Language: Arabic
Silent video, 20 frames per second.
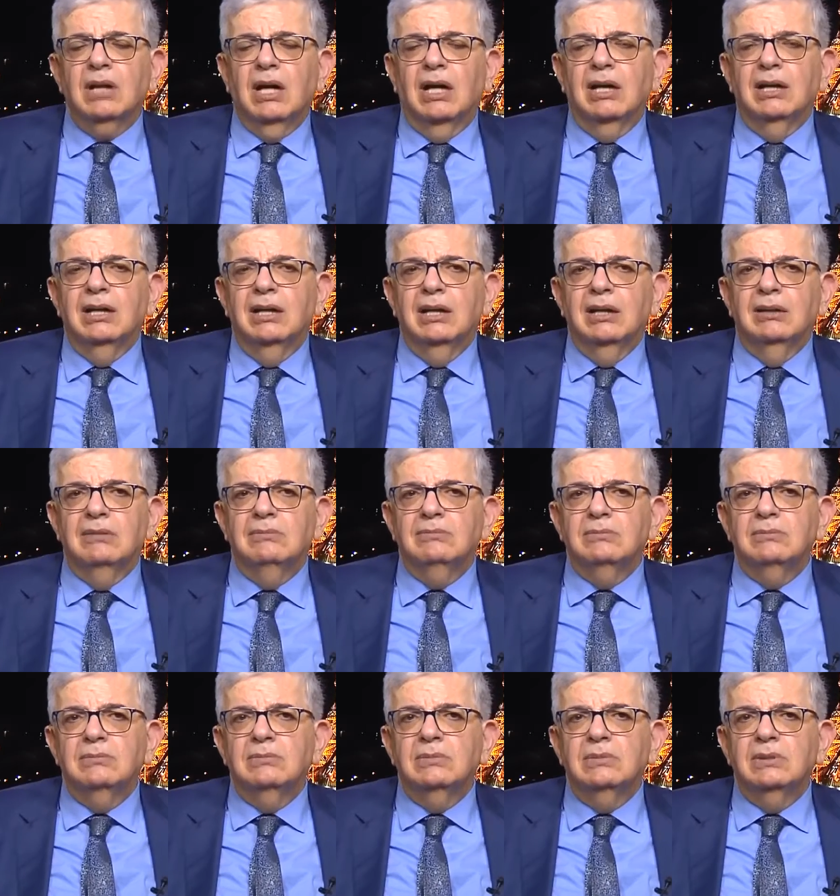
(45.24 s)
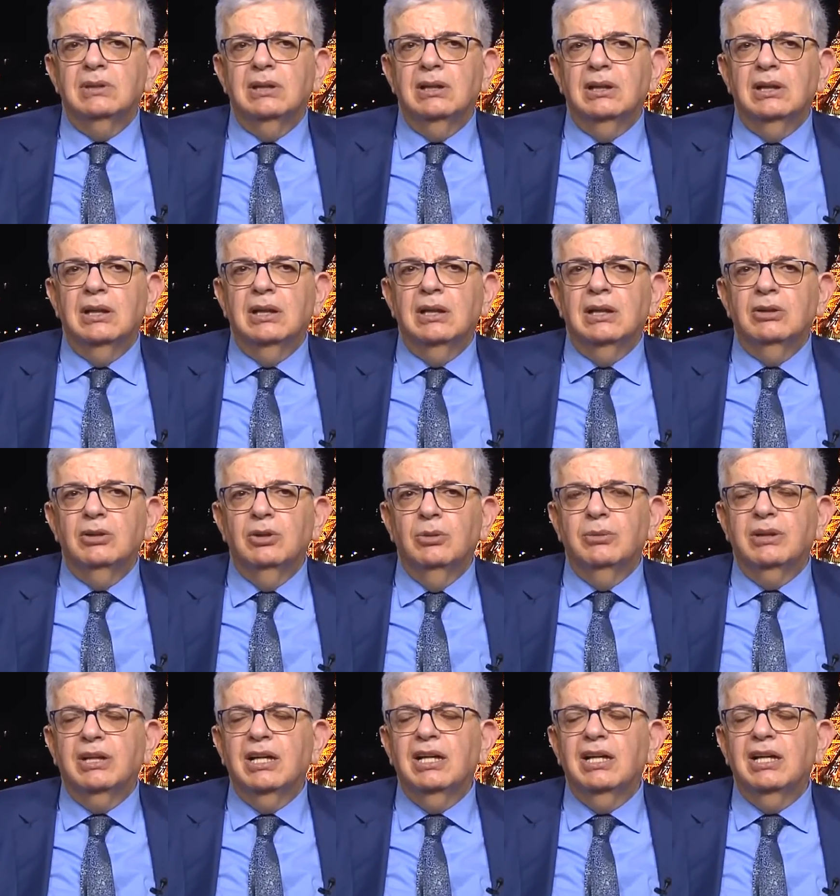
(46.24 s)
يعني آه،
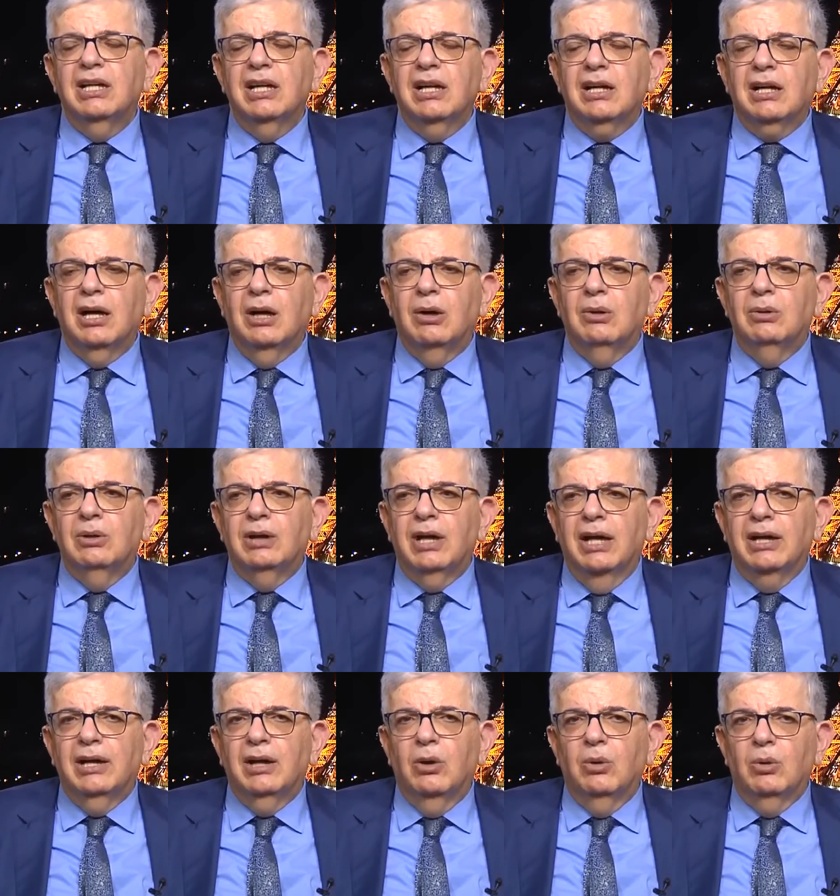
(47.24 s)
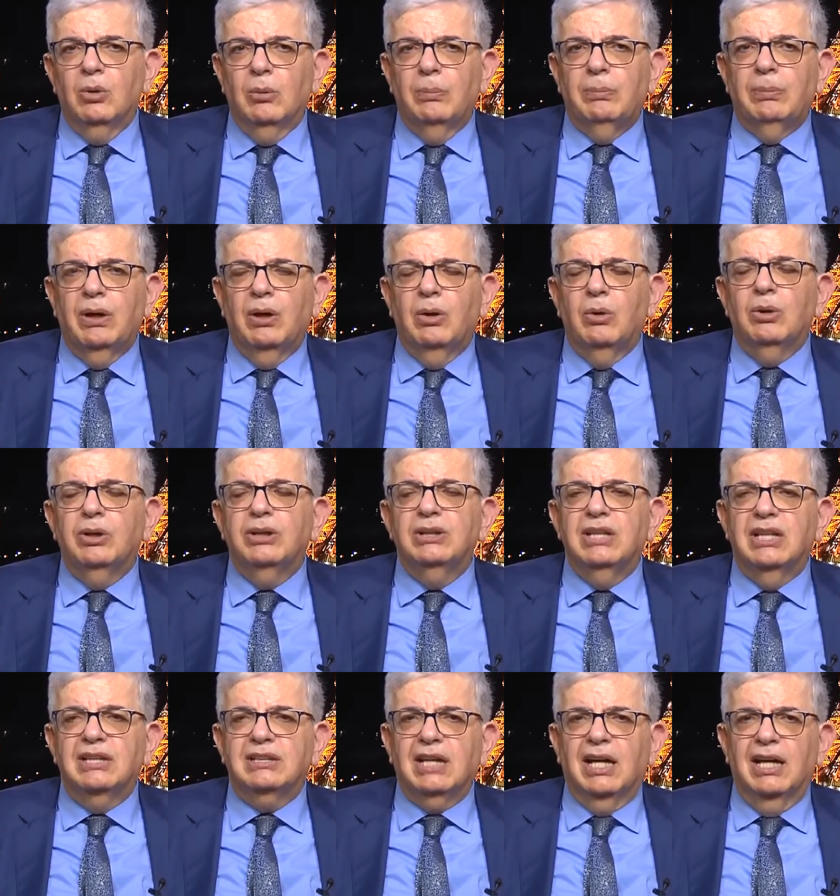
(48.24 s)
يمكنني القول أن أوروبا
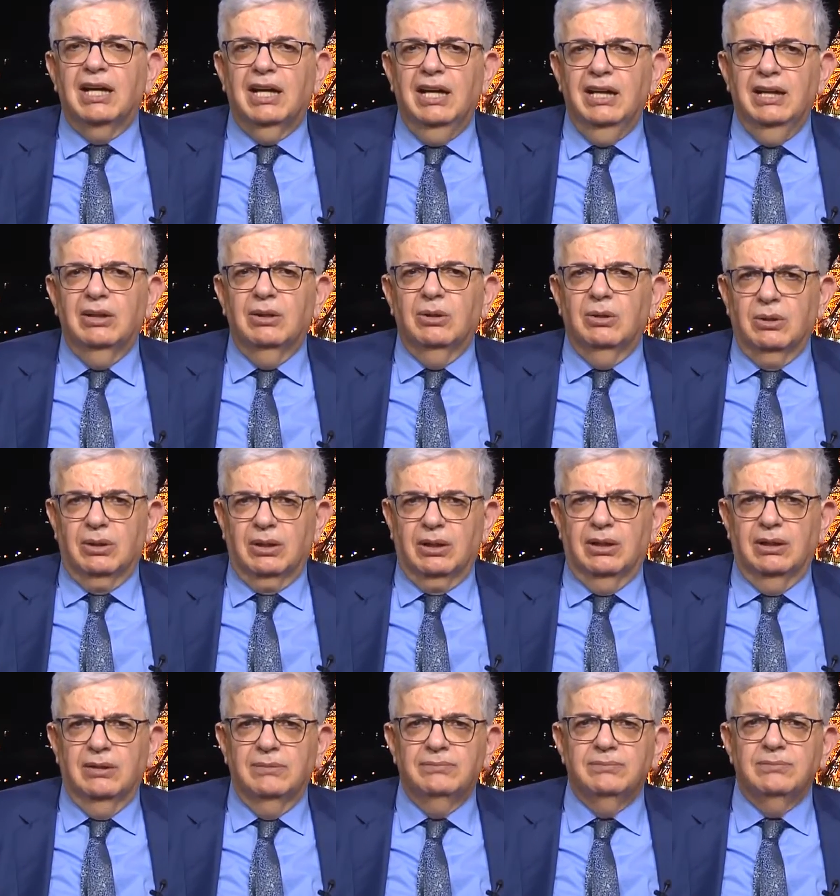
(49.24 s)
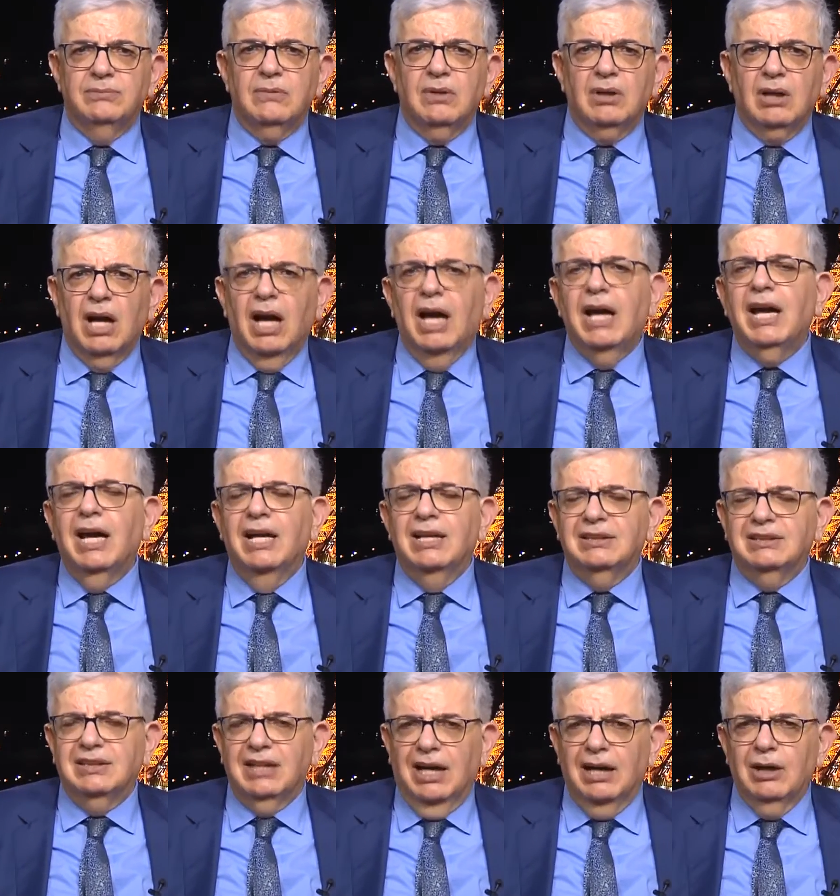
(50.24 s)
أخذت على حين غرة أي
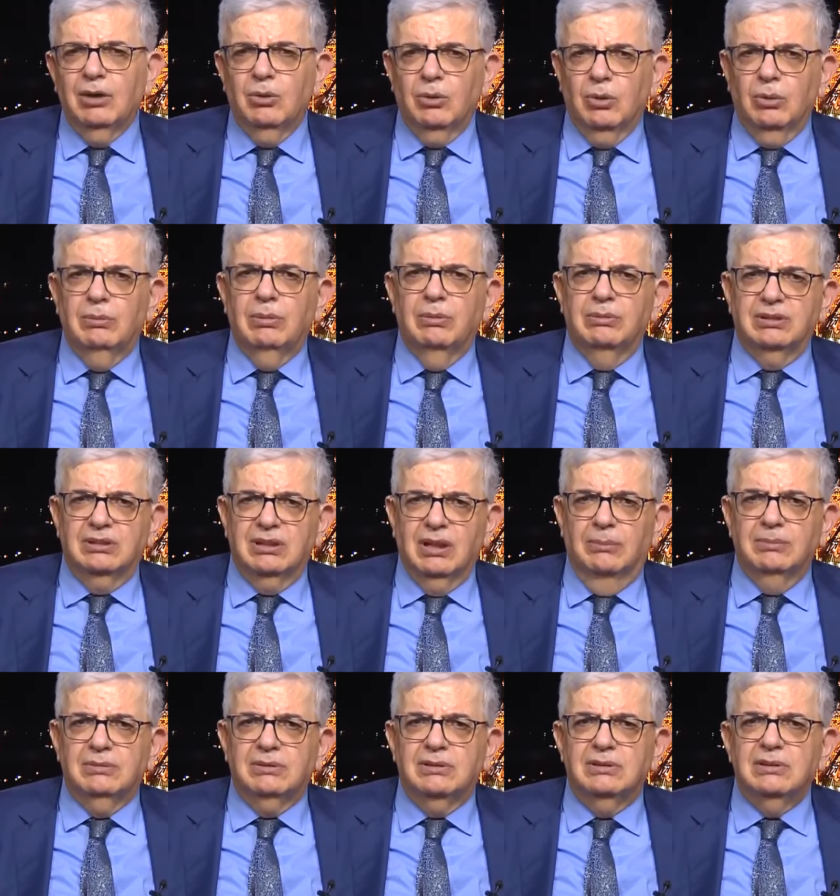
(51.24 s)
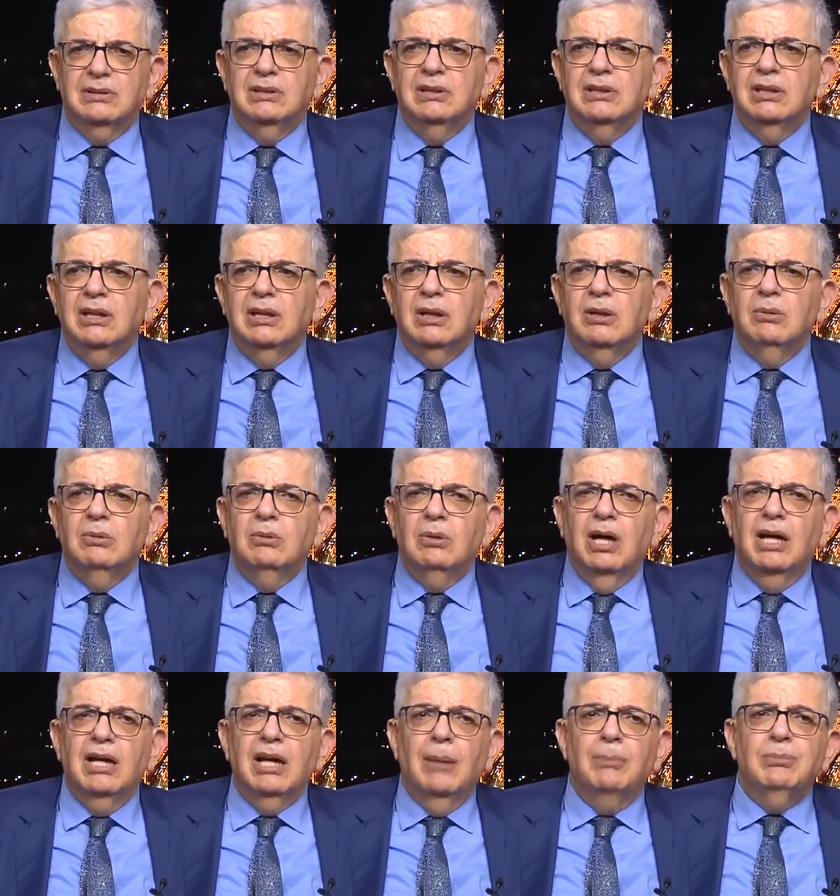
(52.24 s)
الاتحاد الأوروبي بالضبط
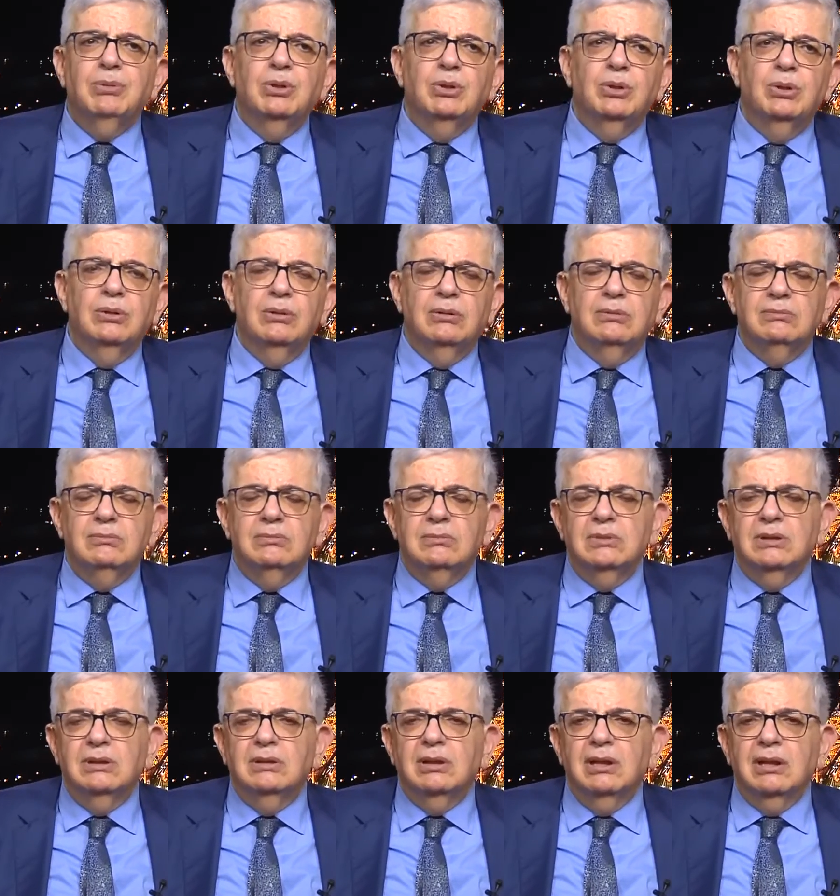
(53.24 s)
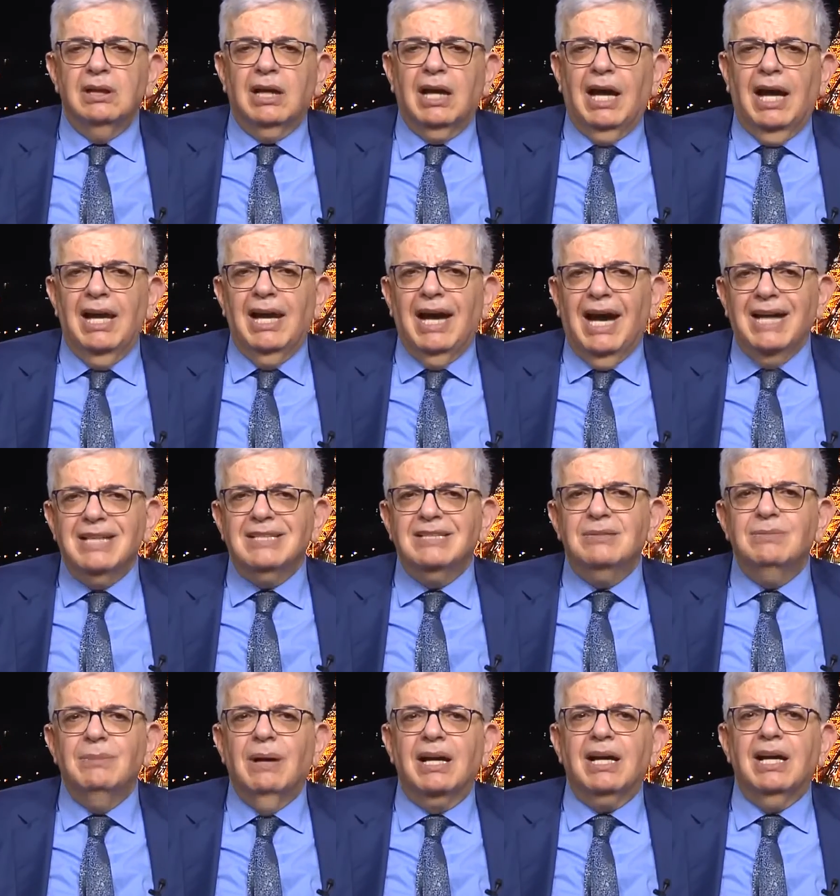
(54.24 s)
ويبدو آه، على
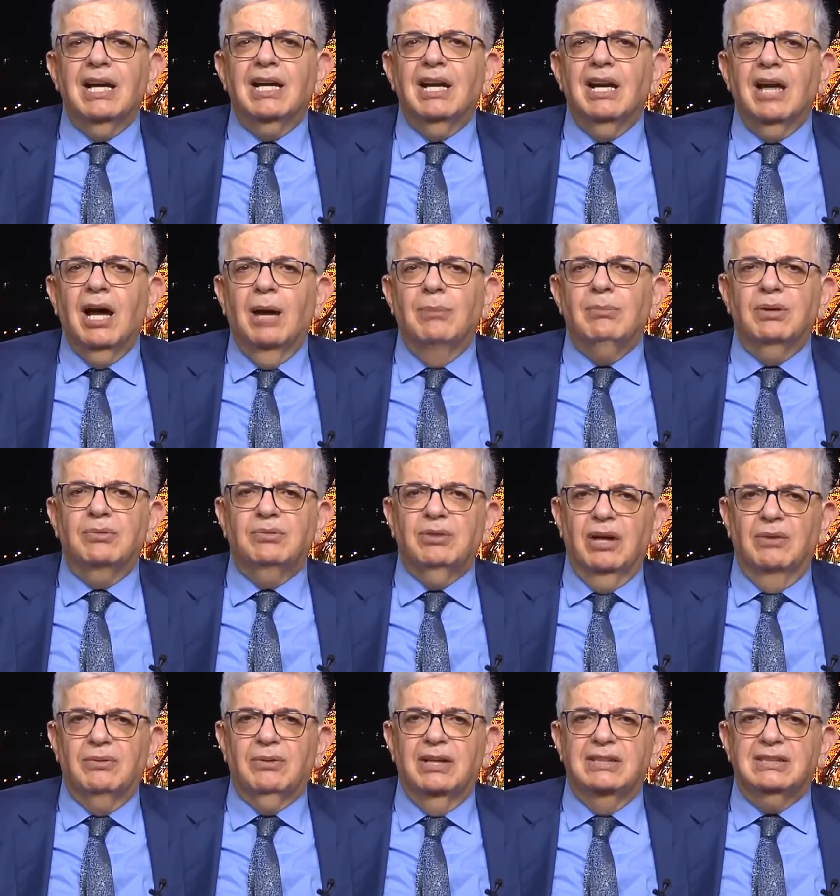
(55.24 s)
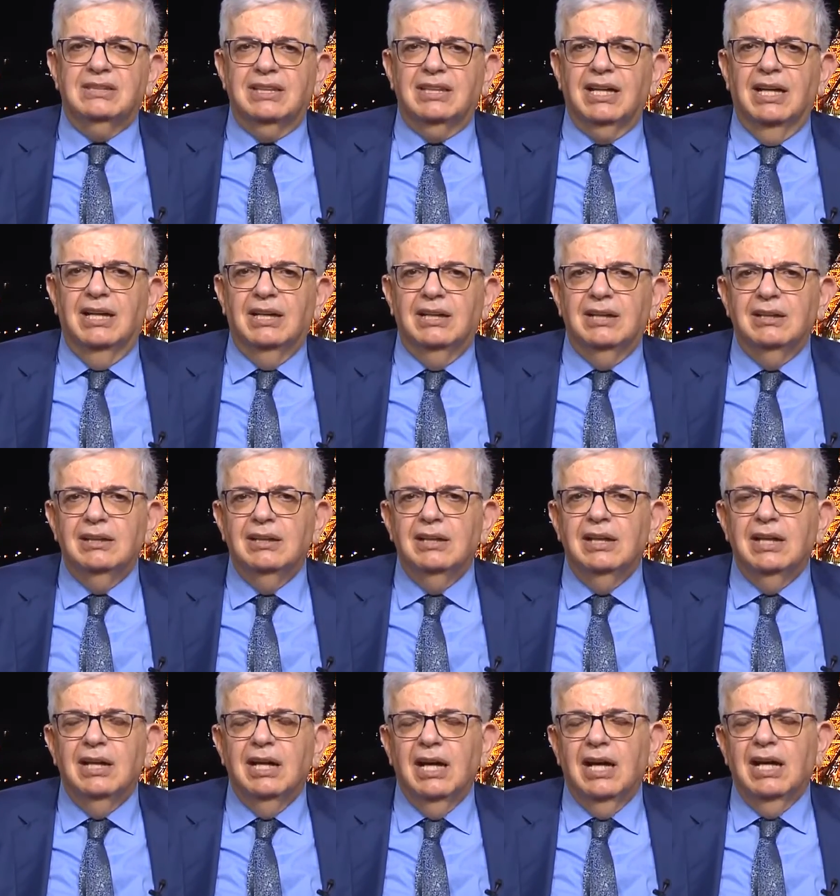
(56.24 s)
عكس ما كان الأمر في أفغانستان
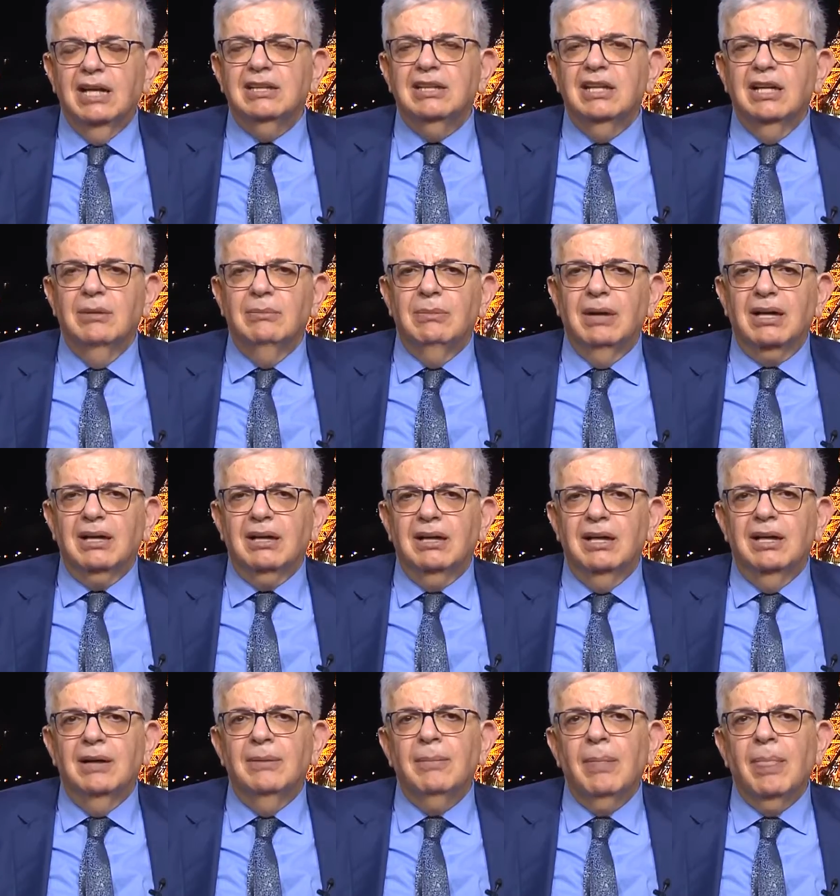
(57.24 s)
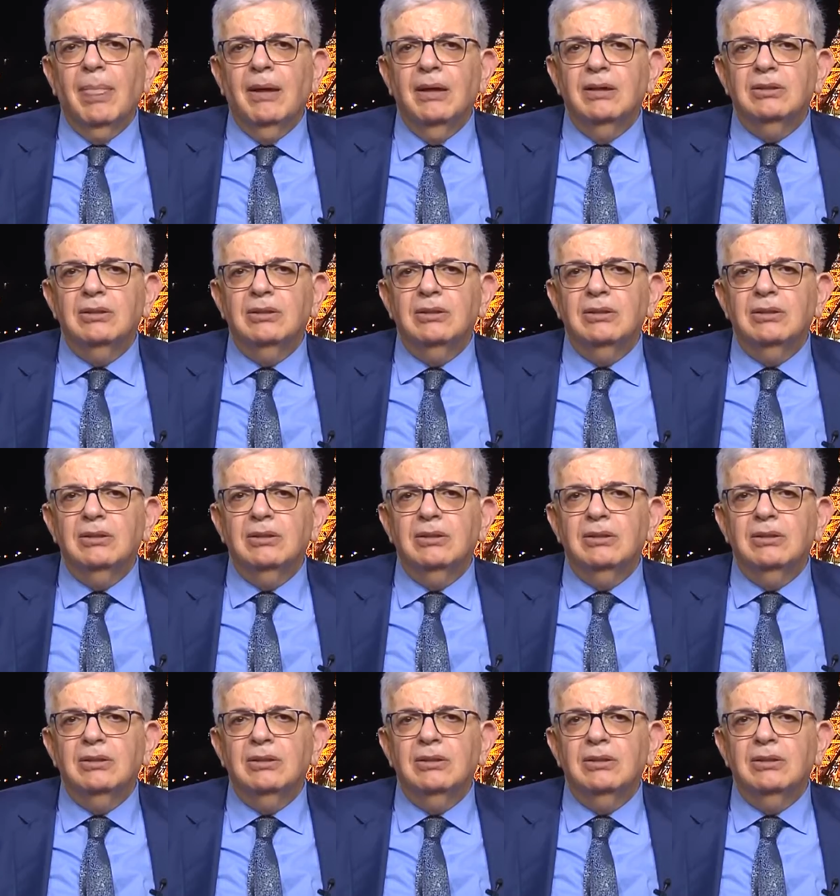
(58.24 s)
هذه المرة